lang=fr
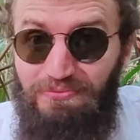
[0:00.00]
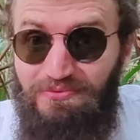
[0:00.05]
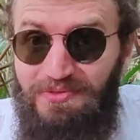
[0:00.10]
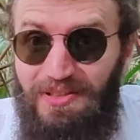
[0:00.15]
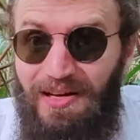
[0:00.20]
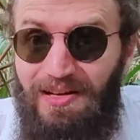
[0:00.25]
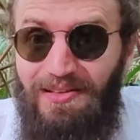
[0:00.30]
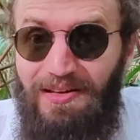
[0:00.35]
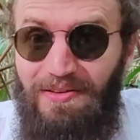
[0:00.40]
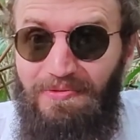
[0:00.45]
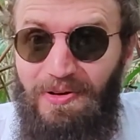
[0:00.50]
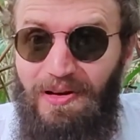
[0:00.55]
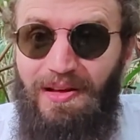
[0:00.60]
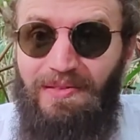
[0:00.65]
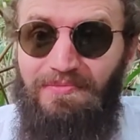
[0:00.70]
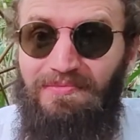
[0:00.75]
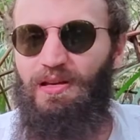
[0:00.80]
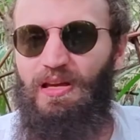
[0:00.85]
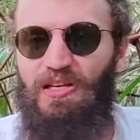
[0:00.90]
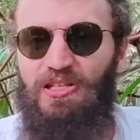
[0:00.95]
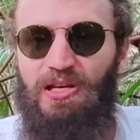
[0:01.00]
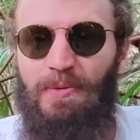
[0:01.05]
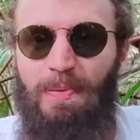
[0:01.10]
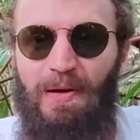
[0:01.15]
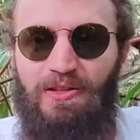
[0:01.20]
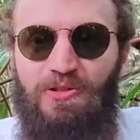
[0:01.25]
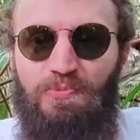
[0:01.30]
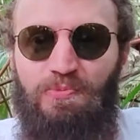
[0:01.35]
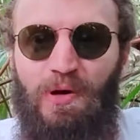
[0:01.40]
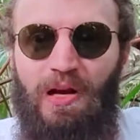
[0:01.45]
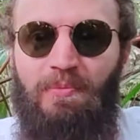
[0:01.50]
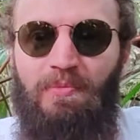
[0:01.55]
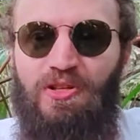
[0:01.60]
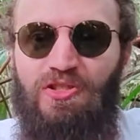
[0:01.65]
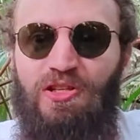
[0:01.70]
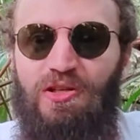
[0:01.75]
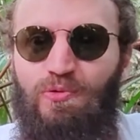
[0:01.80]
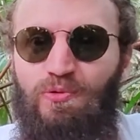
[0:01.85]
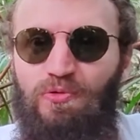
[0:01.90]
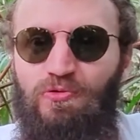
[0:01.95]
Il y a rien. Voilà je sais pas, tu pourrais
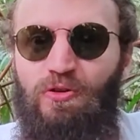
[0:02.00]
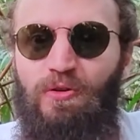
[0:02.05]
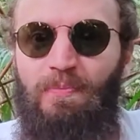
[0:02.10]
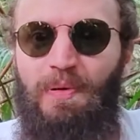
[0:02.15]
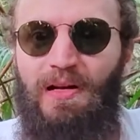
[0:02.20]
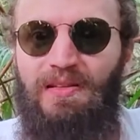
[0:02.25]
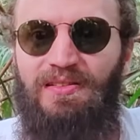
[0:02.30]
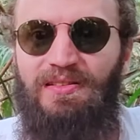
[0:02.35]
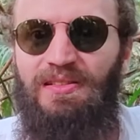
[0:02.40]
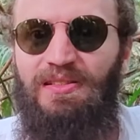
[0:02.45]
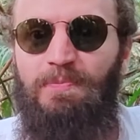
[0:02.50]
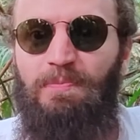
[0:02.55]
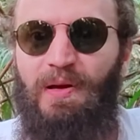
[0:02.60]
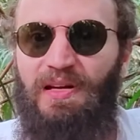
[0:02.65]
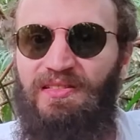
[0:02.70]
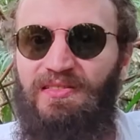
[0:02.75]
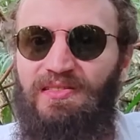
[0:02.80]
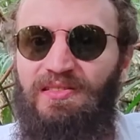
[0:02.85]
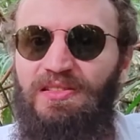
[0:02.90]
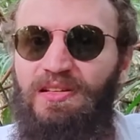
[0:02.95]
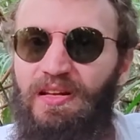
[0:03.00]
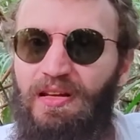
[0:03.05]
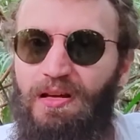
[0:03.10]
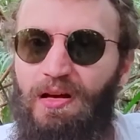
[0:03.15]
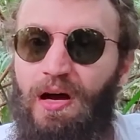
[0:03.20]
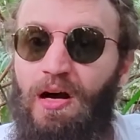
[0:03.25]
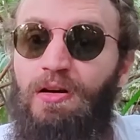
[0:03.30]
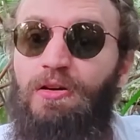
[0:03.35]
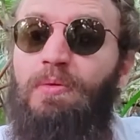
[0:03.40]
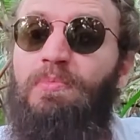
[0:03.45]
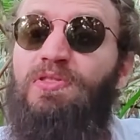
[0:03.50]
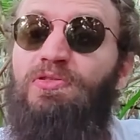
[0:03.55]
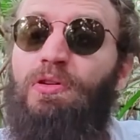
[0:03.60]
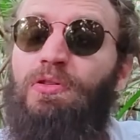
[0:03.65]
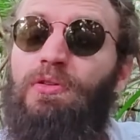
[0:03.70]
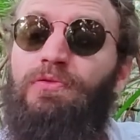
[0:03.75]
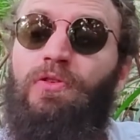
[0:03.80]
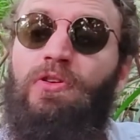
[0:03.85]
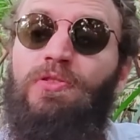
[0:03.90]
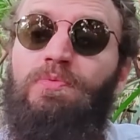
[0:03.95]
imaginer une contrepartie hyper stylée, hein, comme l'histoire
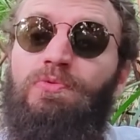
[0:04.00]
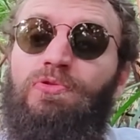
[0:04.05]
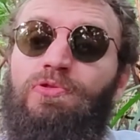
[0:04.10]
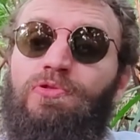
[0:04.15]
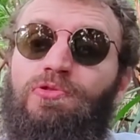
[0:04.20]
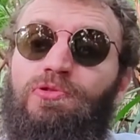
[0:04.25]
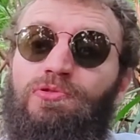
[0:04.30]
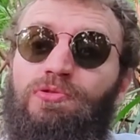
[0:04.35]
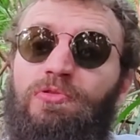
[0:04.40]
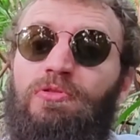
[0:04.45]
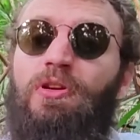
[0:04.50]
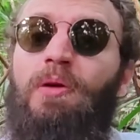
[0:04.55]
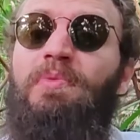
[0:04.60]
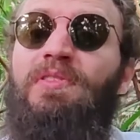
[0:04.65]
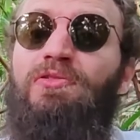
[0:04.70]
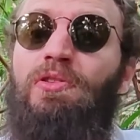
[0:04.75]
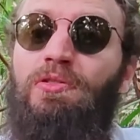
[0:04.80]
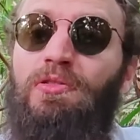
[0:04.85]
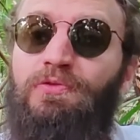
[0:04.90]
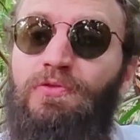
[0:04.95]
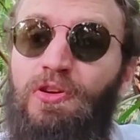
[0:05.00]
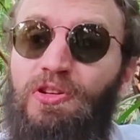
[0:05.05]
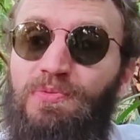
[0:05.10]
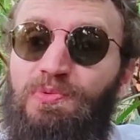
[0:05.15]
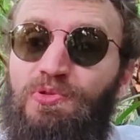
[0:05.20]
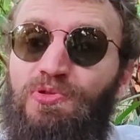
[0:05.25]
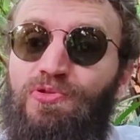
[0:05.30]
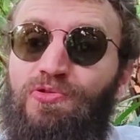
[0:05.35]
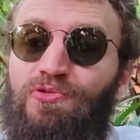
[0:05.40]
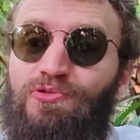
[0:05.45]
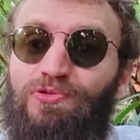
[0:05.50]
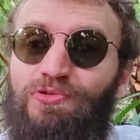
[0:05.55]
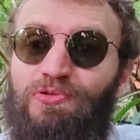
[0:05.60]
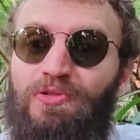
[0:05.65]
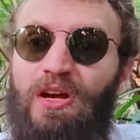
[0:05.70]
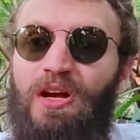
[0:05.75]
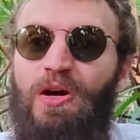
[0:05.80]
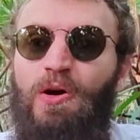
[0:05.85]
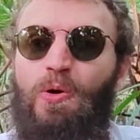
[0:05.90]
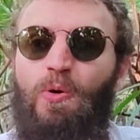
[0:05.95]
de France, Monsieur Juju, comme l'histoire de France, Monsieur Juju,
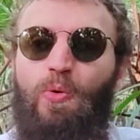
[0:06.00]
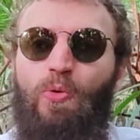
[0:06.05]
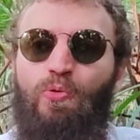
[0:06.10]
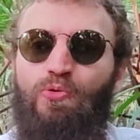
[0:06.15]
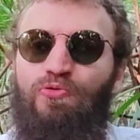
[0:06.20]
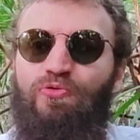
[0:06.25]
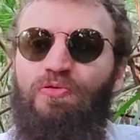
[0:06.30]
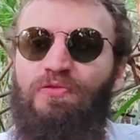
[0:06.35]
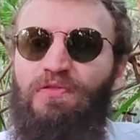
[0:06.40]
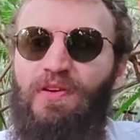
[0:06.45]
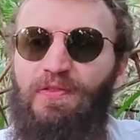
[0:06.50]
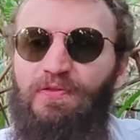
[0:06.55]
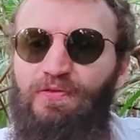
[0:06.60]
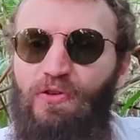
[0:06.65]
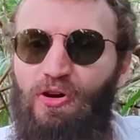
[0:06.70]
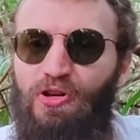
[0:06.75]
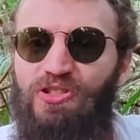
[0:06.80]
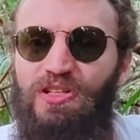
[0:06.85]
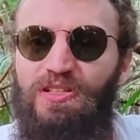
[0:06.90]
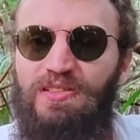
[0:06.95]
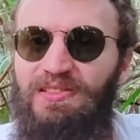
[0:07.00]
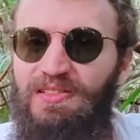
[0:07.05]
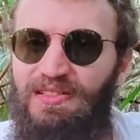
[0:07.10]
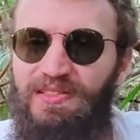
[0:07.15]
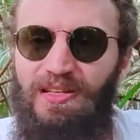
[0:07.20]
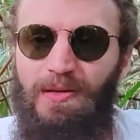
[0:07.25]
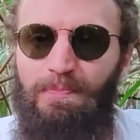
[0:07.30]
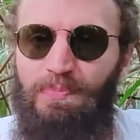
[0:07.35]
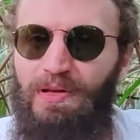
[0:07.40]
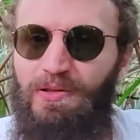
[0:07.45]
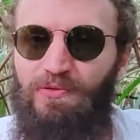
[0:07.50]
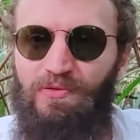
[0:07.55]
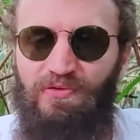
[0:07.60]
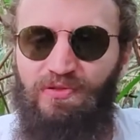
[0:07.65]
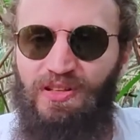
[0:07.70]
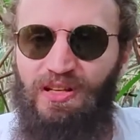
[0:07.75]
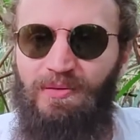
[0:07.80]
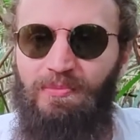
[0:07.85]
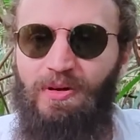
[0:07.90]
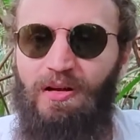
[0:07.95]
où tu fais forger 10 épées du
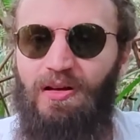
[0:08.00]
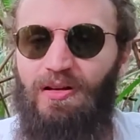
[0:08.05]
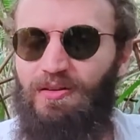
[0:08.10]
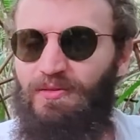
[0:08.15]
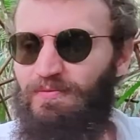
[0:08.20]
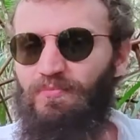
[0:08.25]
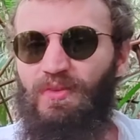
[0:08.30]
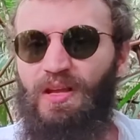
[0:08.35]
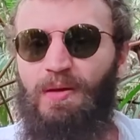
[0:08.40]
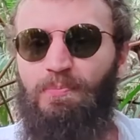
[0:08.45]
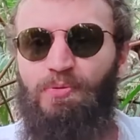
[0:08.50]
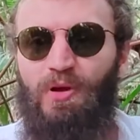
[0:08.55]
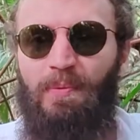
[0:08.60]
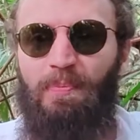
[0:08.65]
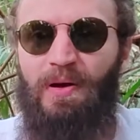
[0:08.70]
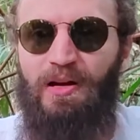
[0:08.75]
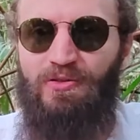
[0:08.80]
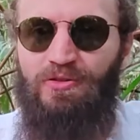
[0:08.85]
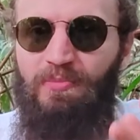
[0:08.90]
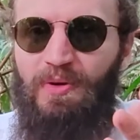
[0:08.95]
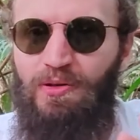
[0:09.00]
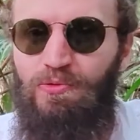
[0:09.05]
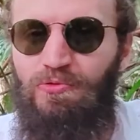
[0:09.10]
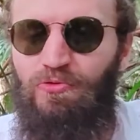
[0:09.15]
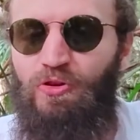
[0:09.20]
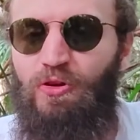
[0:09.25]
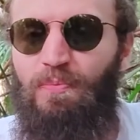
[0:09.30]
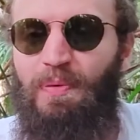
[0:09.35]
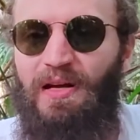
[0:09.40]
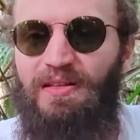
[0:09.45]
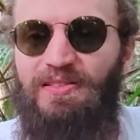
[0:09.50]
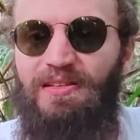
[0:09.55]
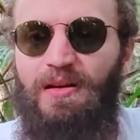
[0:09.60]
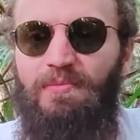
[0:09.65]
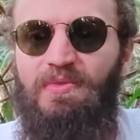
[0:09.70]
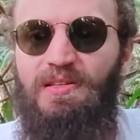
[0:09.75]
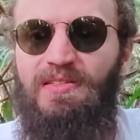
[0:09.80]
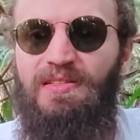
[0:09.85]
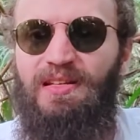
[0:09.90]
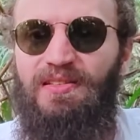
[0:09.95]
film, et puis après tu mets une contrepartie à
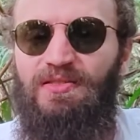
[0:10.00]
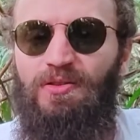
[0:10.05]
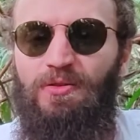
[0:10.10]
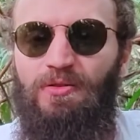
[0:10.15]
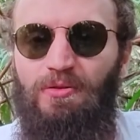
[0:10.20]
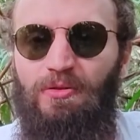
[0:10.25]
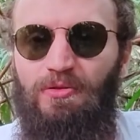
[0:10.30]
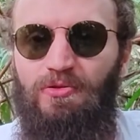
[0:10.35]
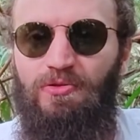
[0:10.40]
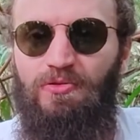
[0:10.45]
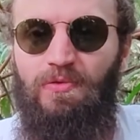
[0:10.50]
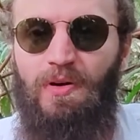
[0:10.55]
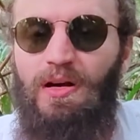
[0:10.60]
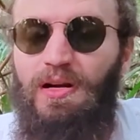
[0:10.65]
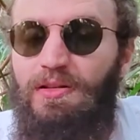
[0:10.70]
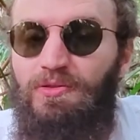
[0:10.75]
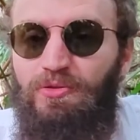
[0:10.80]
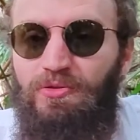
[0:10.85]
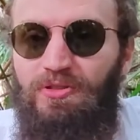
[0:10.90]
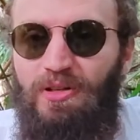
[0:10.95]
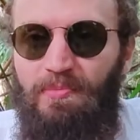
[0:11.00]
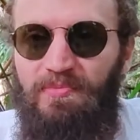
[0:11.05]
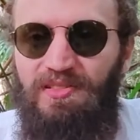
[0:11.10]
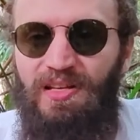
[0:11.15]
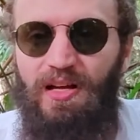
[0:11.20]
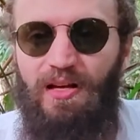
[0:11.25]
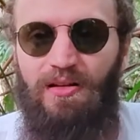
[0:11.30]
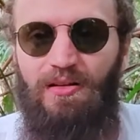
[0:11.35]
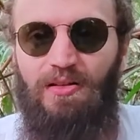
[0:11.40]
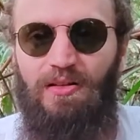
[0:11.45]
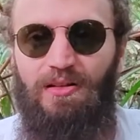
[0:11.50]
1500 euros, tu vois, un truc comme ça.